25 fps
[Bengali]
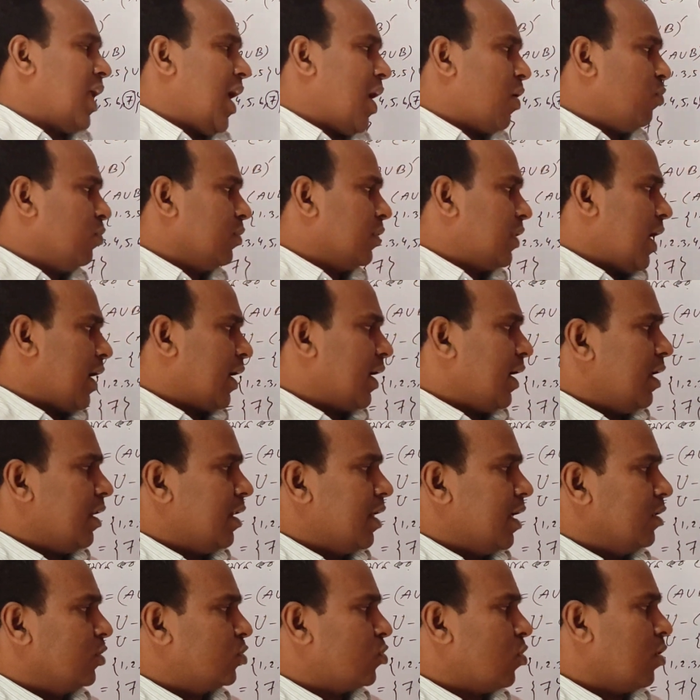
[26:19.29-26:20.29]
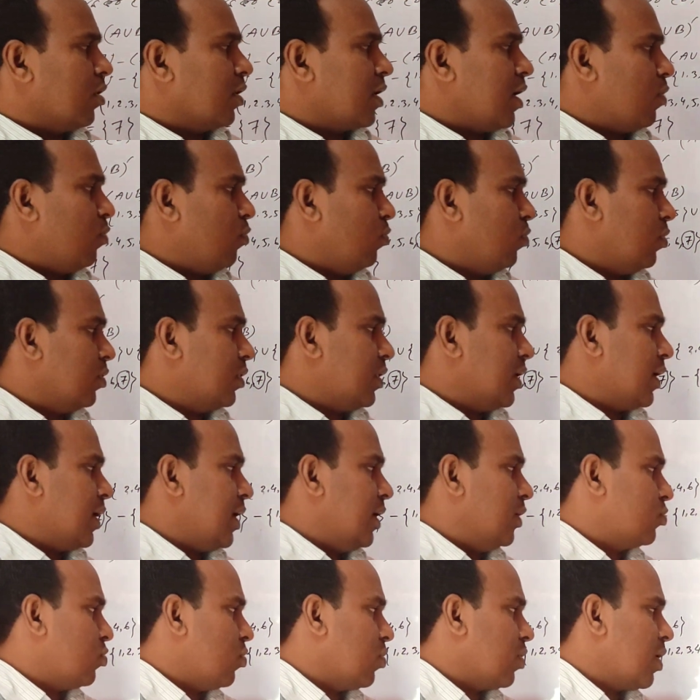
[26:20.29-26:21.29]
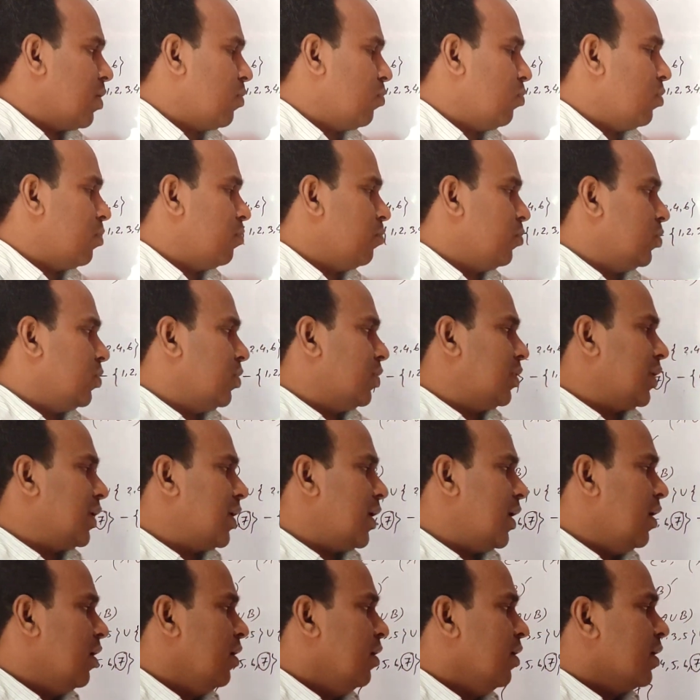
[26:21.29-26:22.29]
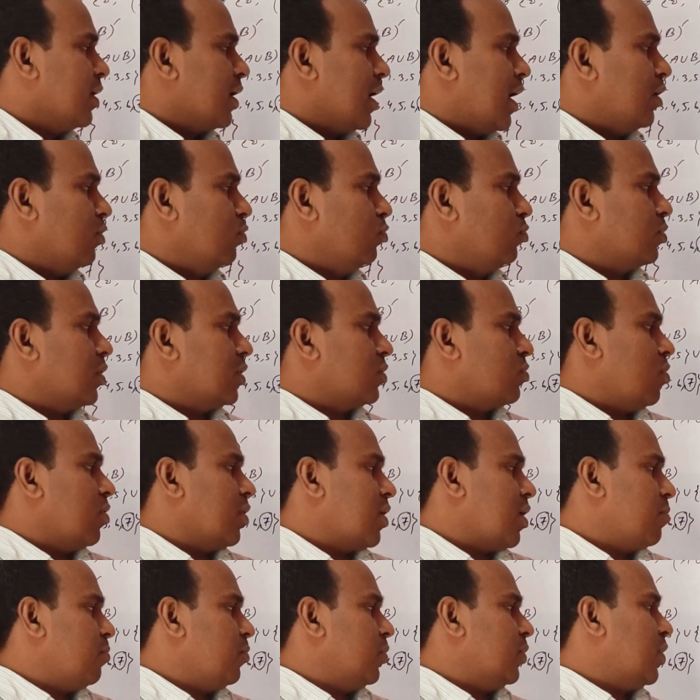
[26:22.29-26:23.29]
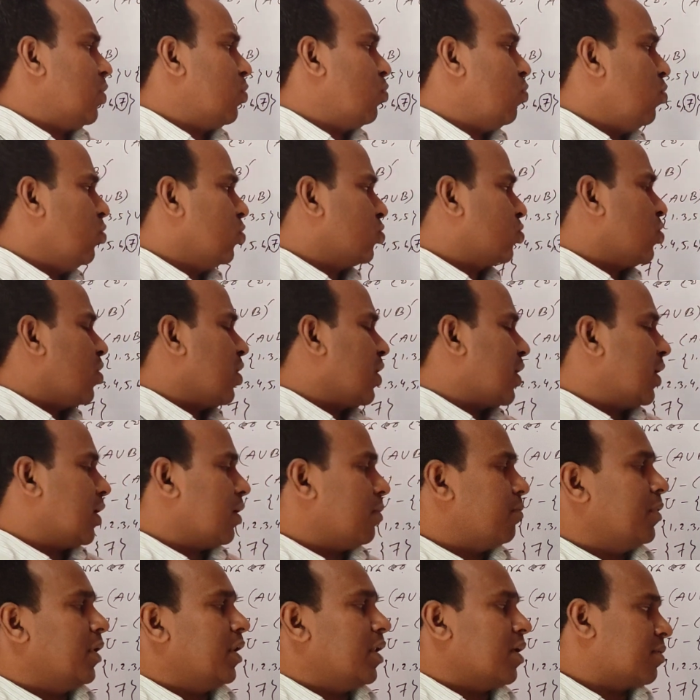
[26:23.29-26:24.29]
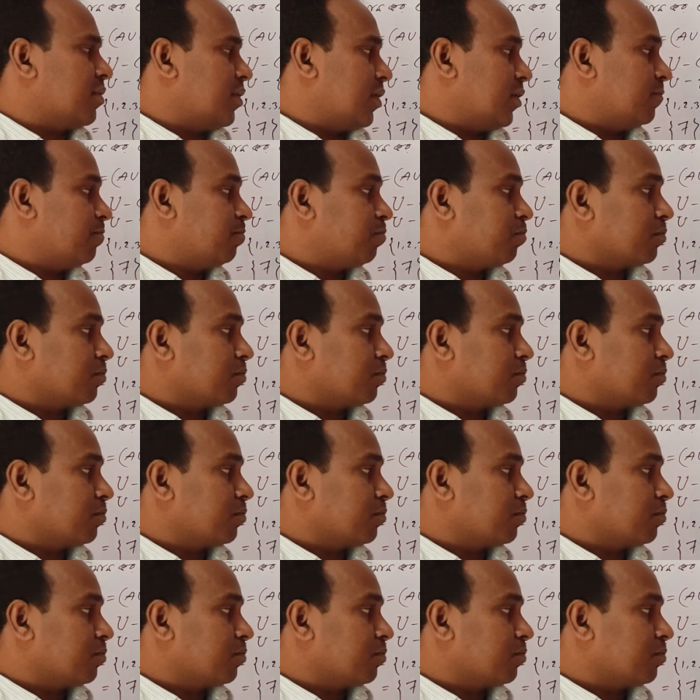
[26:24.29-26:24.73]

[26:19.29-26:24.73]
এখন দেখেন এই সংখ্যাগুলো থেকে এই সংখ্যাগুলোর মধ্যে থেকে এই দুটো সংখ্যার মধ্যে কোন সংখ্যাটা মিল আছে